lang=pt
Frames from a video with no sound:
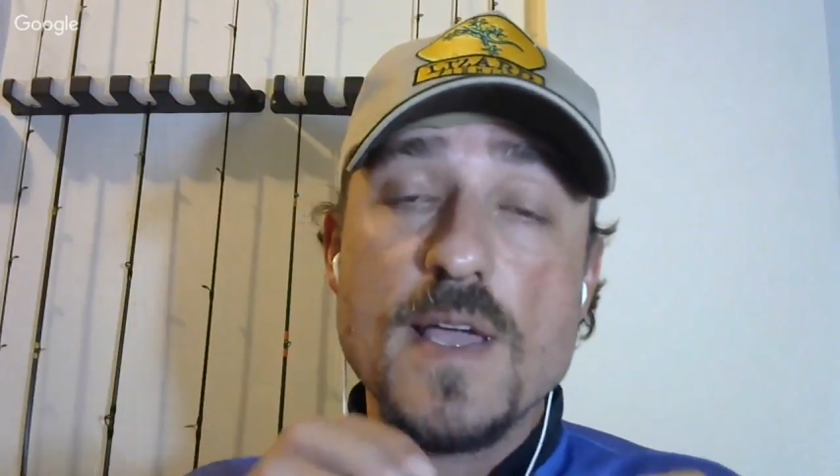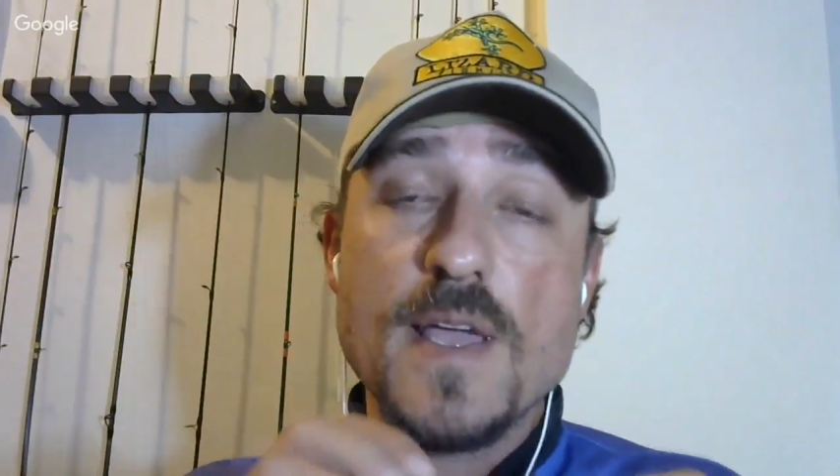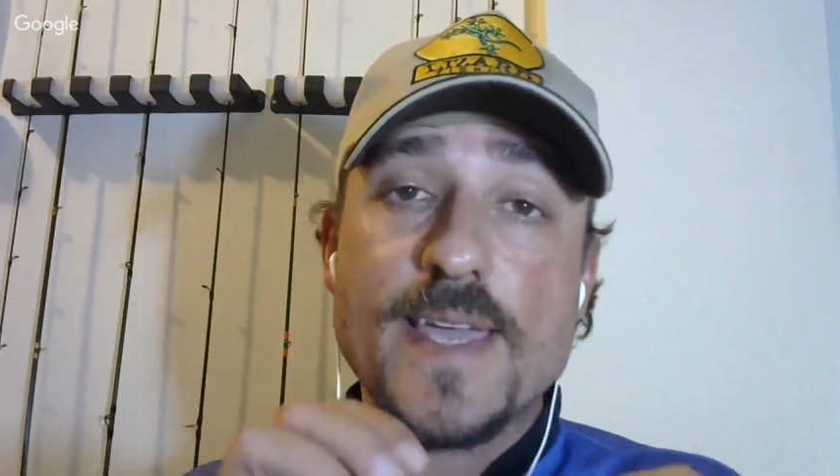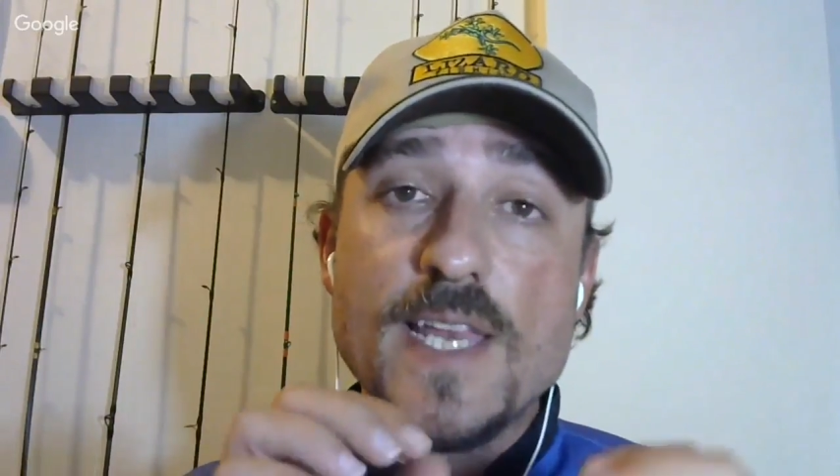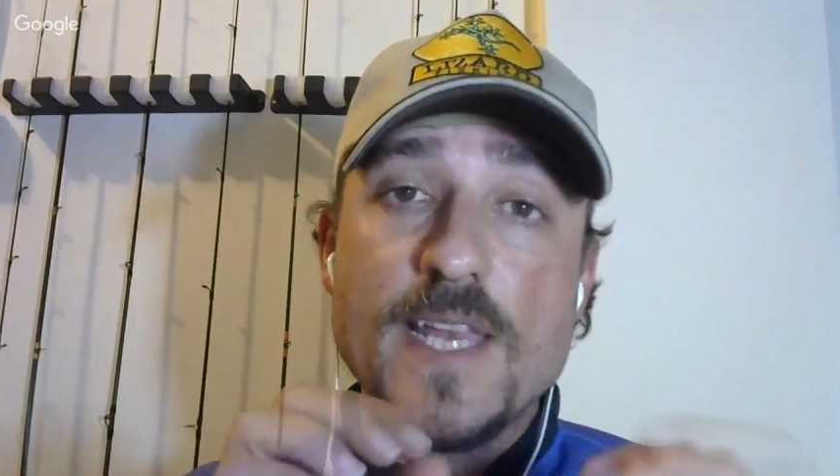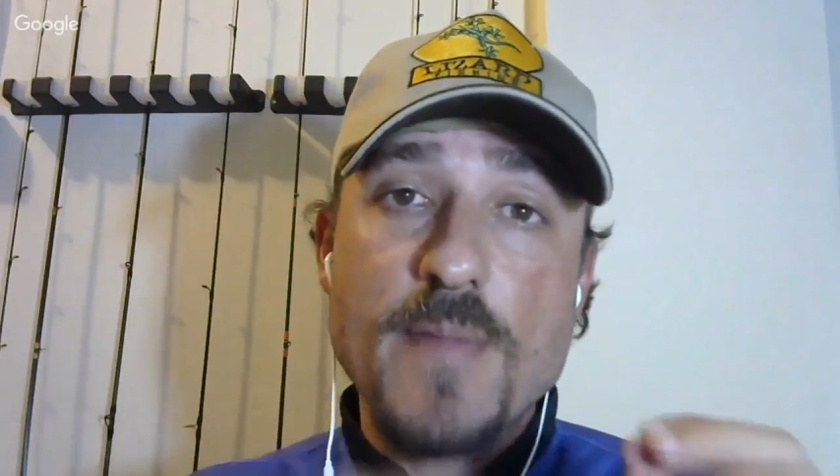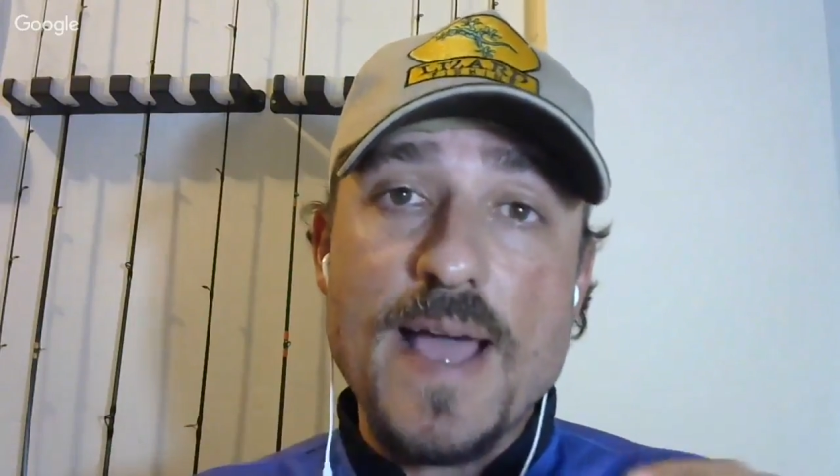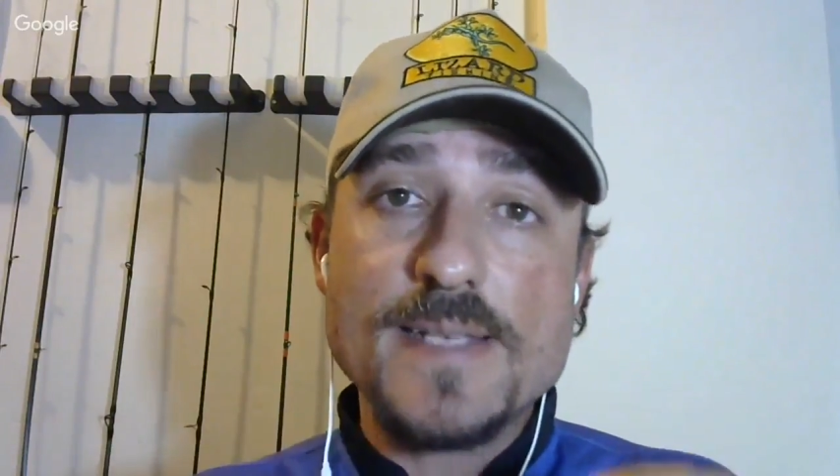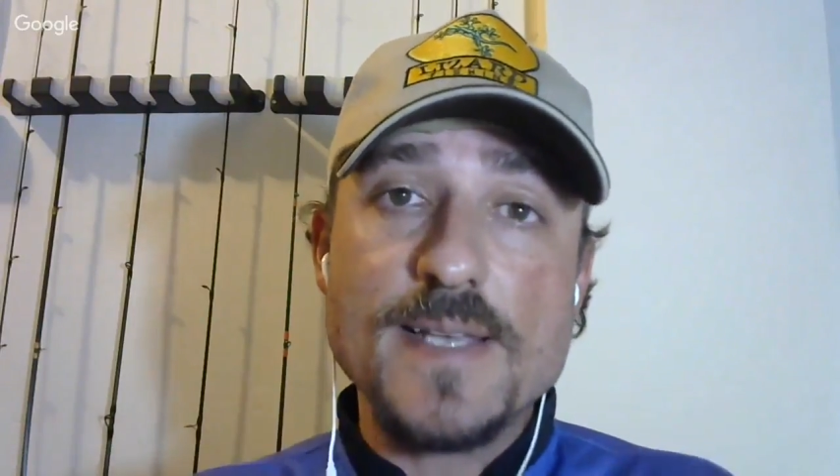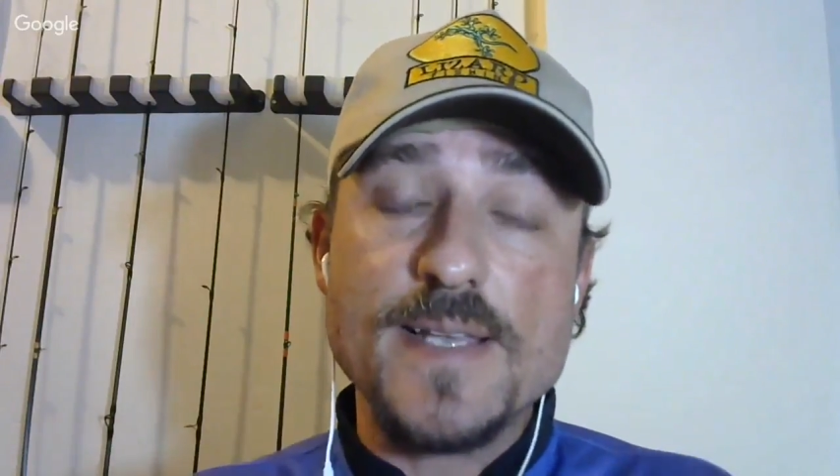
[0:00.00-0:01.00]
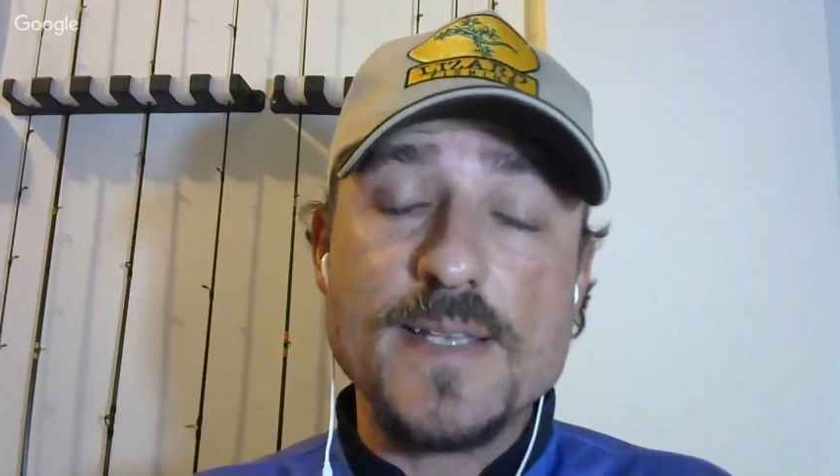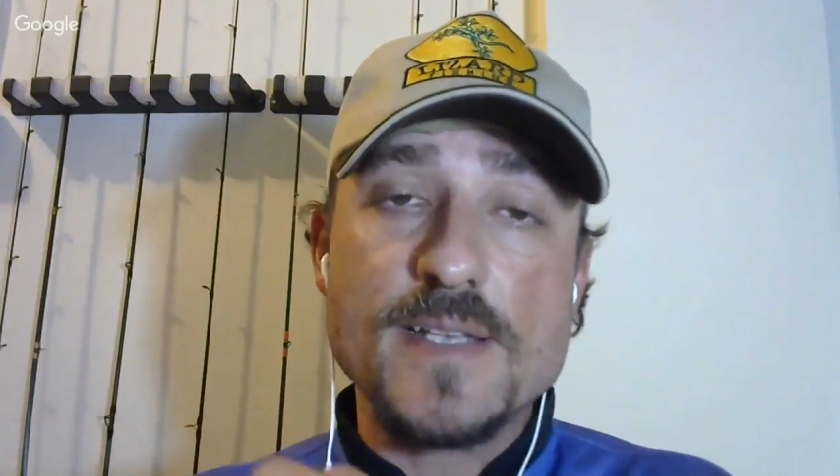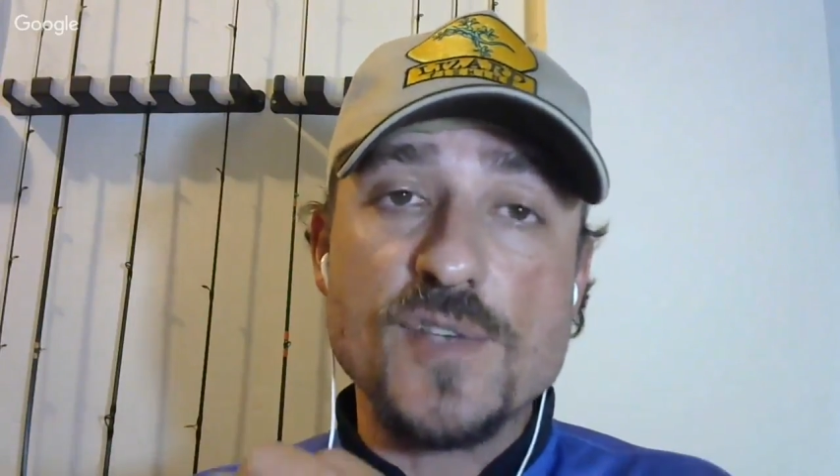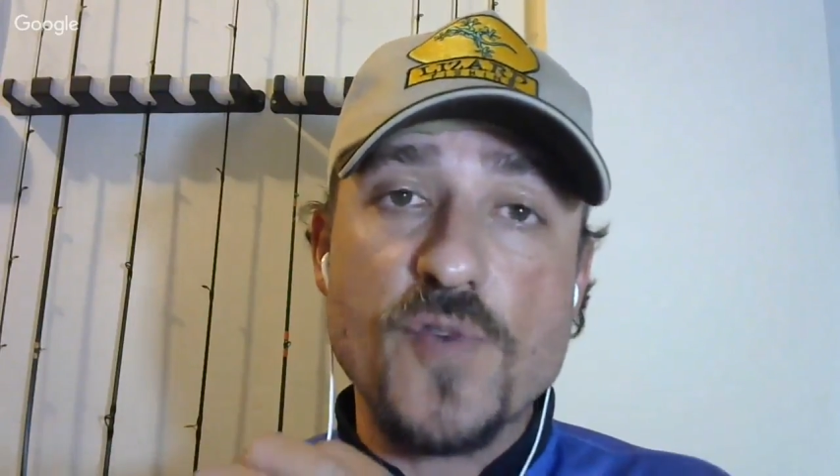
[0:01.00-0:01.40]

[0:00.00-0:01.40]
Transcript: equilibrar essa isca de